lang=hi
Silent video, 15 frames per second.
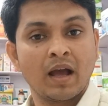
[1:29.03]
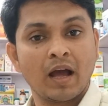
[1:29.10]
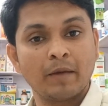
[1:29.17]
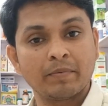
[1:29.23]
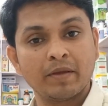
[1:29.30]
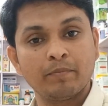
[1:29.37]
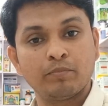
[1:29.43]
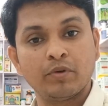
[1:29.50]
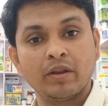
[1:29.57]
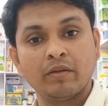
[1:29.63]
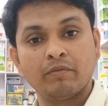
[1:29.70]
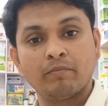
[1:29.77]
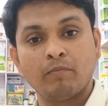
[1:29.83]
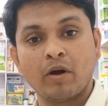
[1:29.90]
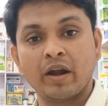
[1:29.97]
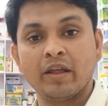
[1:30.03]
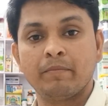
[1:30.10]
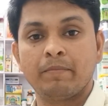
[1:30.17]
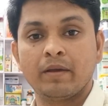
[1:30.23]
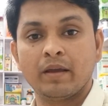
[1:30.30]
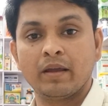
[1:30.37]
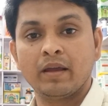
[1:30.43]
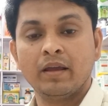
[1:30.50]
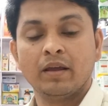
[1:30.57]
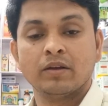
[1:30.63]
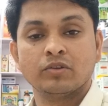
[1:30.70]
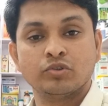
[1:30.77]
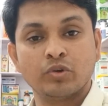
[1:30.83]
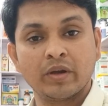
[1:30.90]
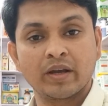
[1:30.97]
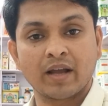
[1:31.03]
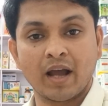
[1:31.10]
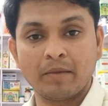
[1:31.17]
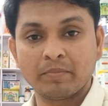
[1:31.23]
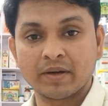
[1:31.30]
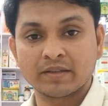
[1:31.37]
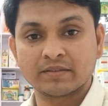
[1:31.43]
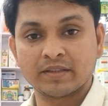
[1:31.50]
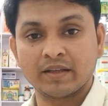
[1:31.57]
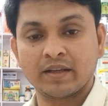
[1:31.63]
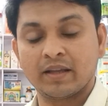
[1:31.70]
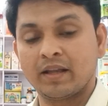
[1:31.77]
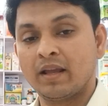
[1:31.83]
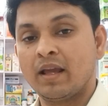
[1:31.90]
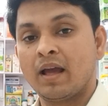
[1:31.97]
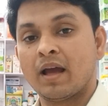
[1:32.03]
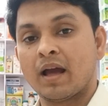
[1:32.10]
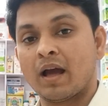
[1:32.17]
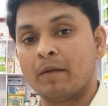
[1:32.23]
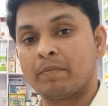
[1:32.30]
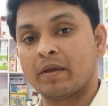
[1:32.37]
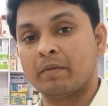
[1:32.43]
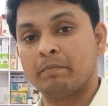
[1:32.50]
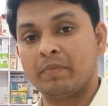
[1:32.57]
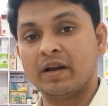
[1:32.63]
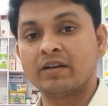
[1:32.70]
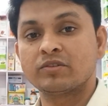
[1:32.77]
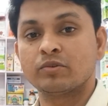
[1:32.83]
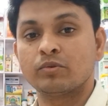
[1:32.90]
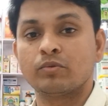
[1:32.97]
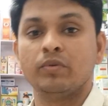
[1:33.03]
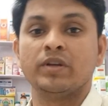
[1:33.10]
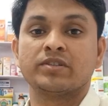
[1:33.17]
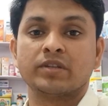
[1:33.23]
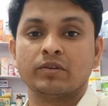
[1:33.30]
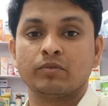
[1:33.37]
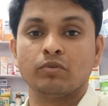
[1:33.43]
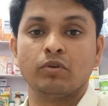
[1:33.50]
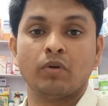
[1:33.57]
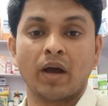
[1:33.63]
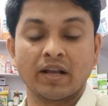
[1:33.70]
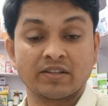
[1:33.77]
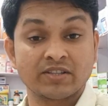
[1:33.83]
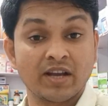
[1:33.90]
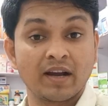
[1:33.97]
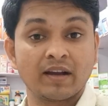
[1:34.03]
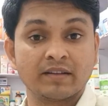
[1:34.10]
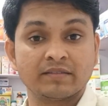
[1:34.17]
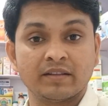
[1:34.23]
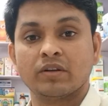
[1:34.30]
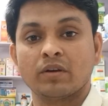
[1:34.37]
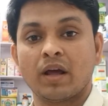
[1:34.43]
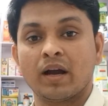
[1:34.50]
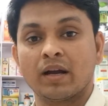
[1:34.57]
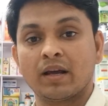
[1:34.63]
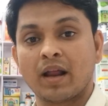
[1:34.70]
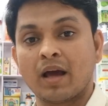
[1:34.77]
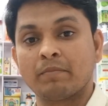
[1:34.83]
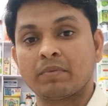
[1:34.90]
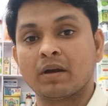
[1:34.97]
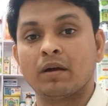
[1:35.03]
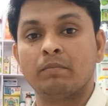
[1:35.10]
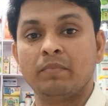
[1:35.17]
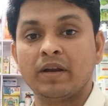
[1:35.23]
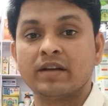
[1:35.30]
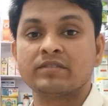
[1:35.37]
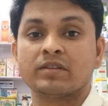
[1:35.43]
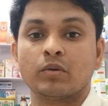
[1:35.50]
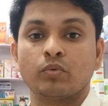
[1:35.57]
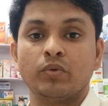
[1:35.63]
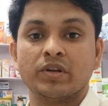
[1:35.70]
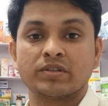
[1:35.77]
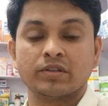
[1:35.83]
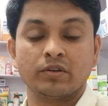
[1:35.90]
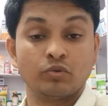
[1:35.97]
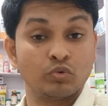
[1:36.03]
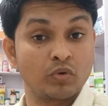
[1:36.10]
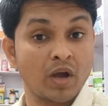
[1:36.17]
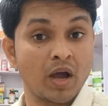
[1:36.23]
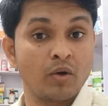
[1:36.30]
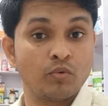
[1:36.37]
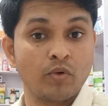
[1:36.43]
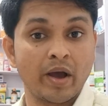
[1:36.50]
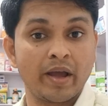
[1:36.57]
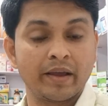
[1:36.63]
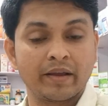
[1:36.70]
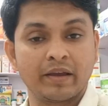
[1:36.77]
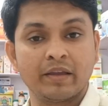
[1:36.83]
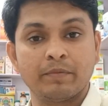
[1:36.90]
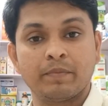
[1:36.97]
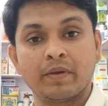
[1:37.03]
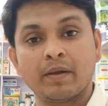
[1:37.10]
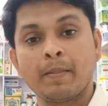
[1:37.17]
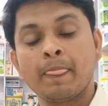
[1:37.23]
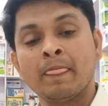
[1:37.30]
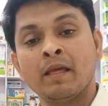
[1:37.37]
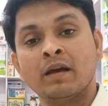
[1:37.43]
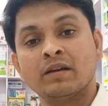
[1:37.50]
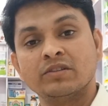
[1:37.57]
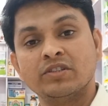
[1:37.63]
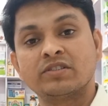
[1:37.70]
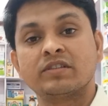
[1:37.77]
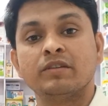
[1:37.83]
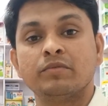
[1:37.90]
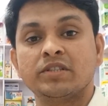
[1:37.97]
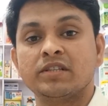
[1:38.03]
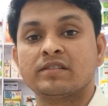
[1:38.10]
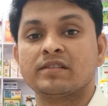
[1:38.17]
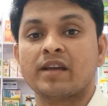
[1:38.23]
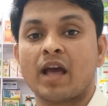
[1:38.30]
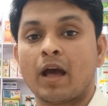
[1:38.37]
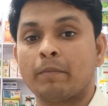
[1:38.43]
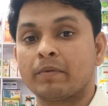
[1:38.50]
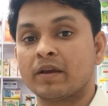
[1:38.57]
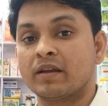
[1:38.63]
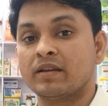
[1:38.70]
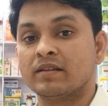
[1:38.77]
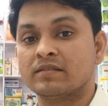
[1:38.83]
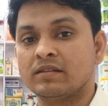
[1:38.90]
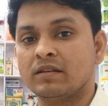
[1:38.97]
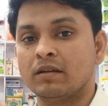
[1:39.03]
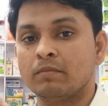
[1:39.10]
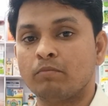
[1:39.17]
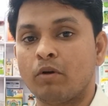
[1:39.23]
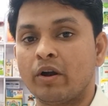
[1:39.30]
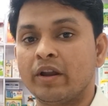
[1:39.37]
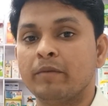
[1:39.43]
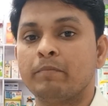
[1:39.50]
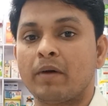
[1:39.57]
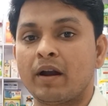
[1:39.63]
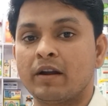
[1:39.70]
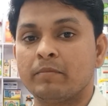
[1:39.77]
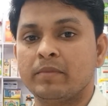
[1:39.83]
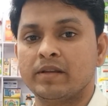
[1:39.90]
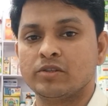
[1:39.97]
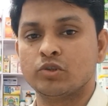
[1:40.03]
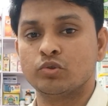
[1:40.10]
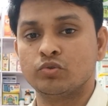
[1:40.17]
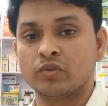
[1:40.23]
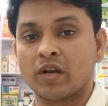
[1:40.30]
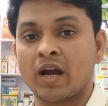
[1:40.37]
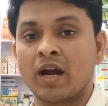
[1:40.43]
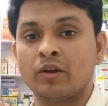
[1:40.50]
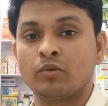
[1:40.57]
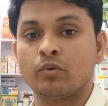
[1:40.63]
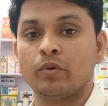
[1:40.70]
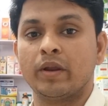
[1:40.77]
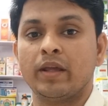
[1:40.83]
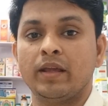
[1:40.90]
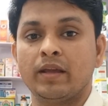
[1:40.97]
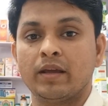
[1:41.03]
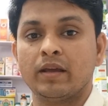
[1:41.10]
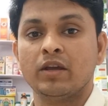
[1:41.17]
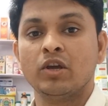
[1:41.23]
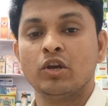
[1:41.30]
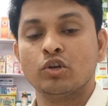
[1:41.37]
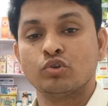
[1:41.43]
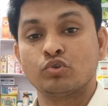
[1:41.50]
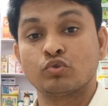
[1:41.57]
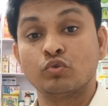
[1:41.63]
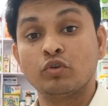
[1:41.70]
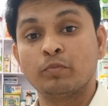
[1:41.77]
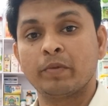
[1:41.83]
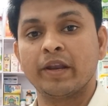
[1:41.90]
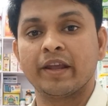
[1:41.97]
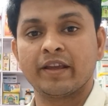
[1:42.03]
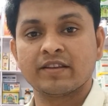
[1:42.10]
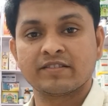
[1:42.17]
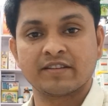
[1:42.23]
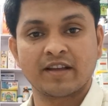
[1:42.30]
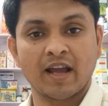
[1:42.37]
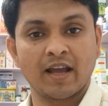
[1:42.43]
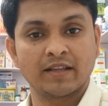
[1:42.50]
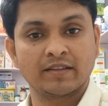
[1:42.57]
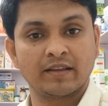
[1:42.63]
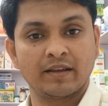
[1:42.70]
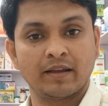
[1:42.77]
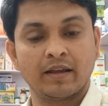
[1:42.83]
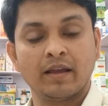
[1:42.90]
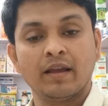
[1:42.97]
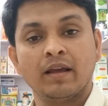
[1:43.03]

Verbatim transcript: आपकी पूरी बॉडी पे जो है काम करते हैं आपके ब्लड सर्कुलेशन को अच्छा करते हैं अगर आपका ब्लड सर्कुलेशन रुका हुआ है कहीं पे जिसकी वजह से आपके किसी बॉडी पार्ट में झुंझुनाहट हो रही है सुन्नपने की शिकायत है